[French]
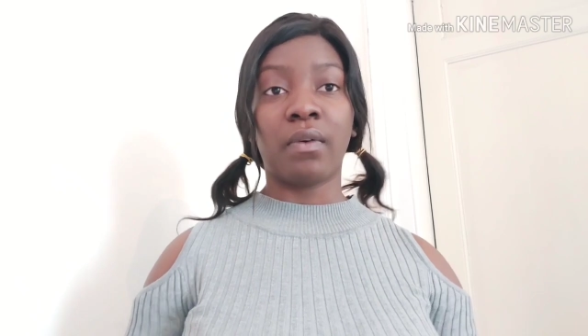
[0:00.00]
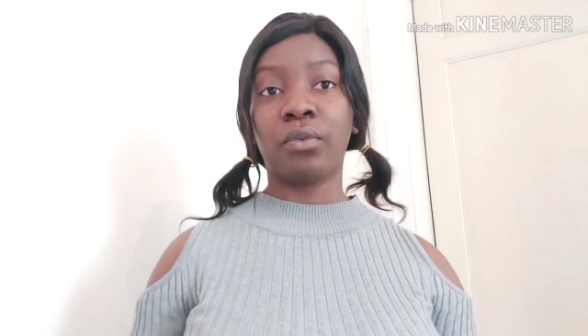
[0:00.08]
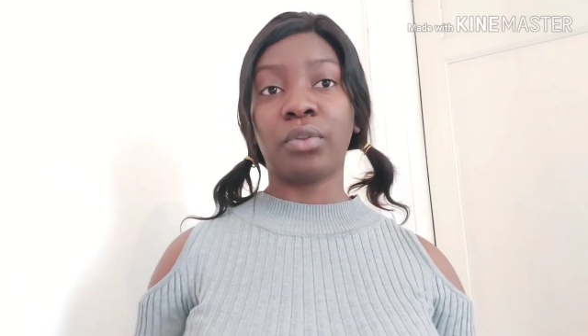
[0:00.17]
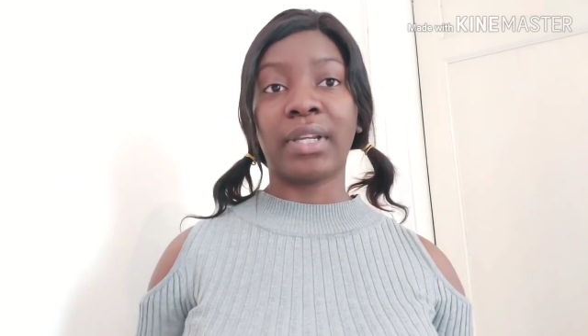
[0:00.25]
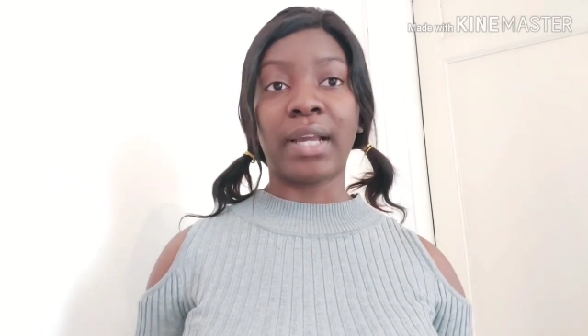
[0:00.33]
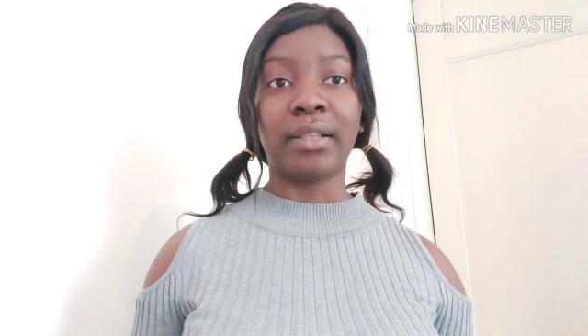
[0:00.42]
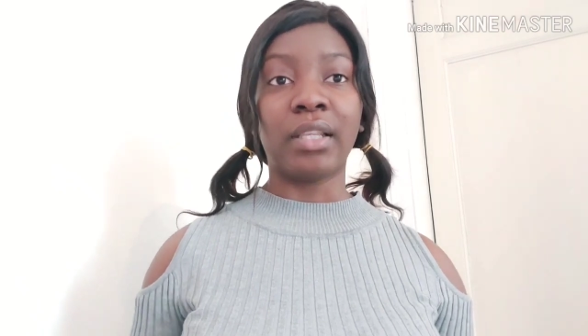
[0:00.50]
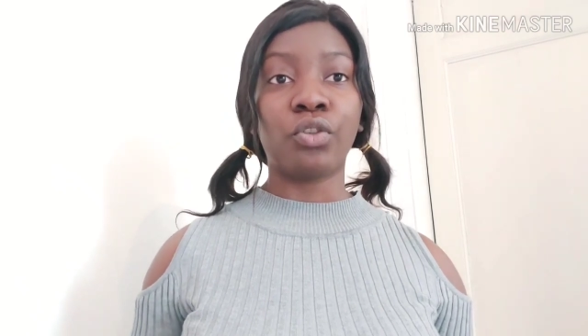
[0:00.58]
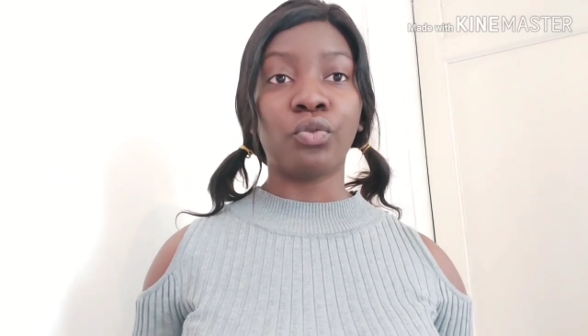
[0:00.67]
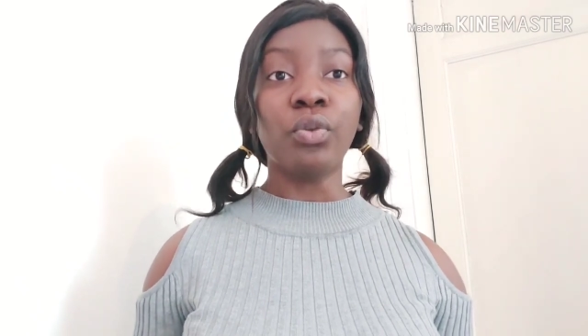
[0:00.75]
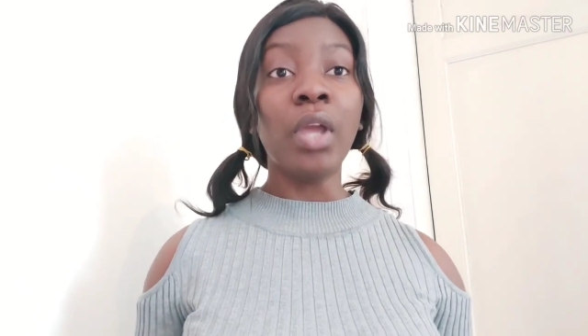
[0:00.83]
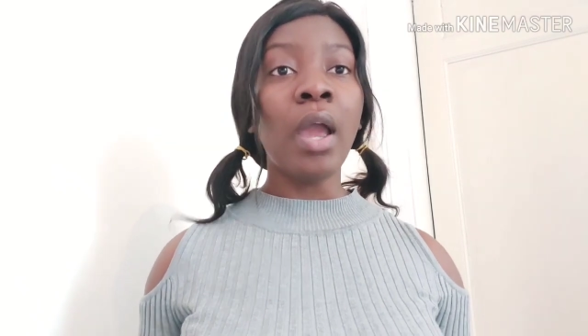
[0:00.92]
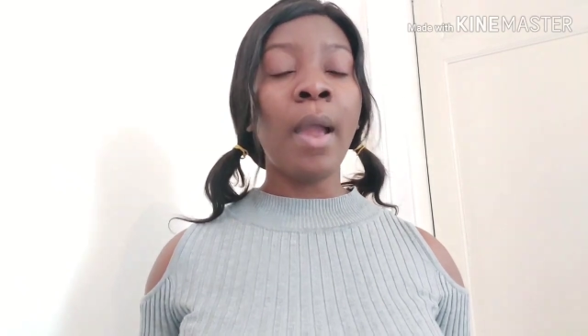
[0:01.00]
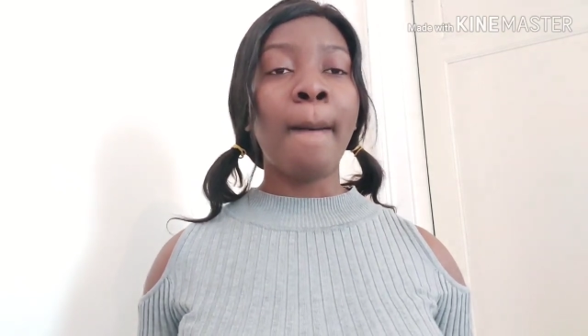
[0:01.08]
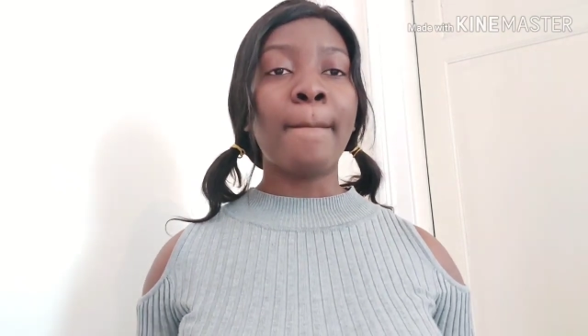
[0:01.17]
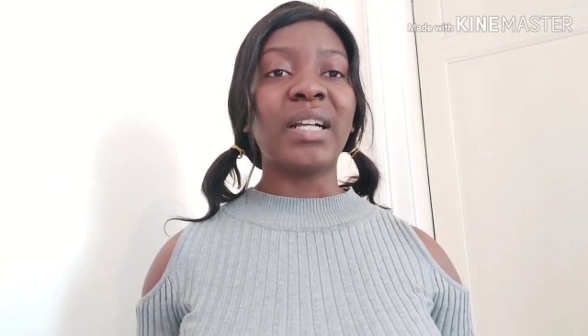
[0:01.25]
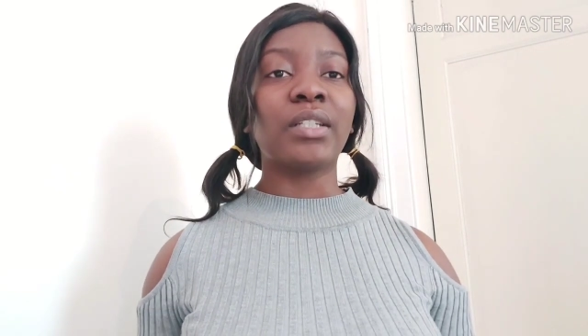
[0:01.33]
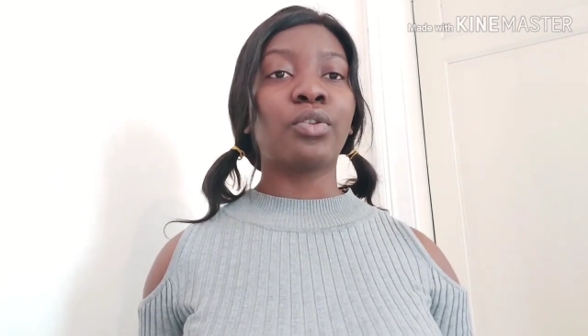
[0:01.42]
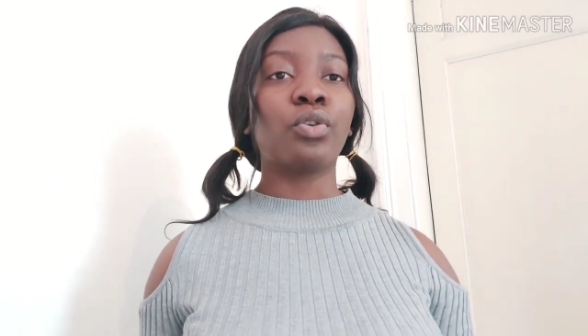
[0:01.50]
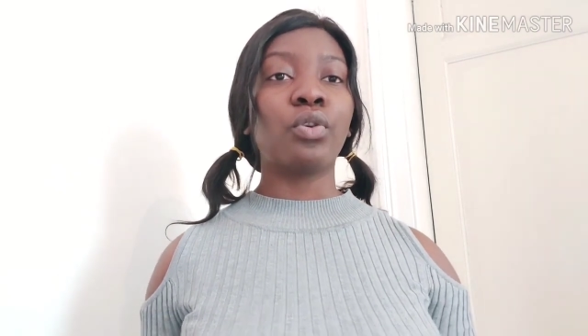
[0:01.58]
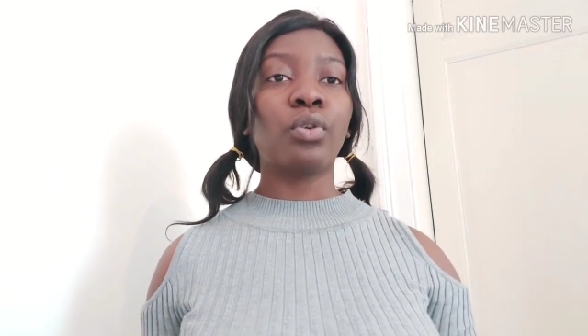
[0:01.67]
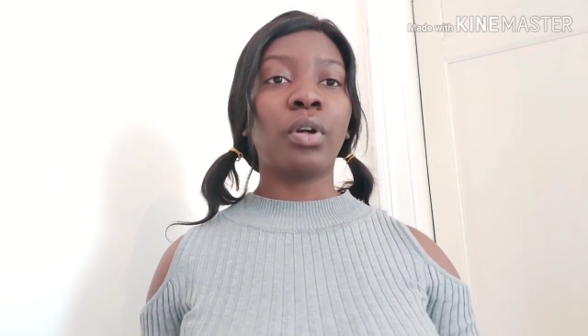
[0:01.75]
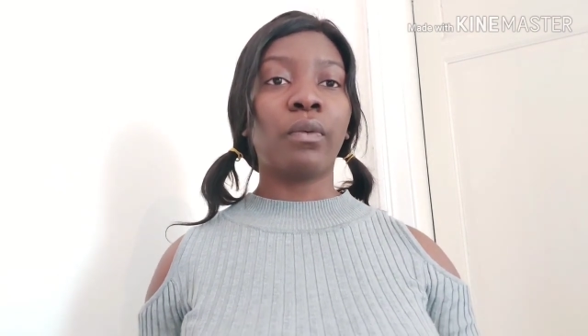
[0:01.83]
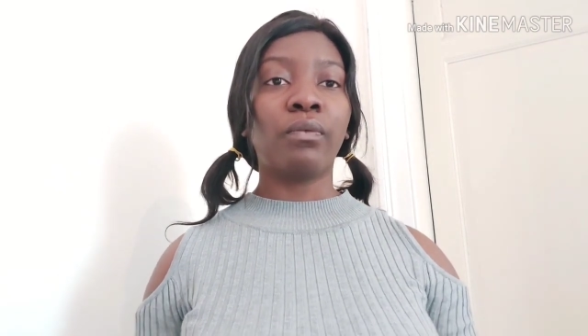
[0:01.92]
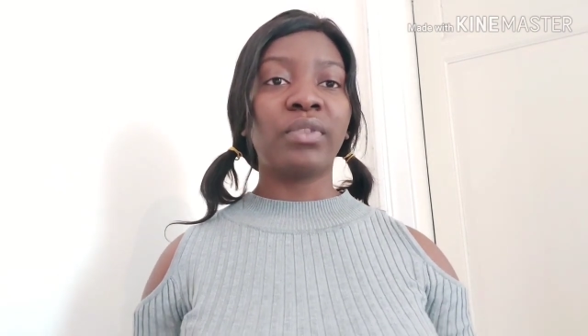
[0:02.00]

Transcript: avoir votre carnet jaune. Parce que quand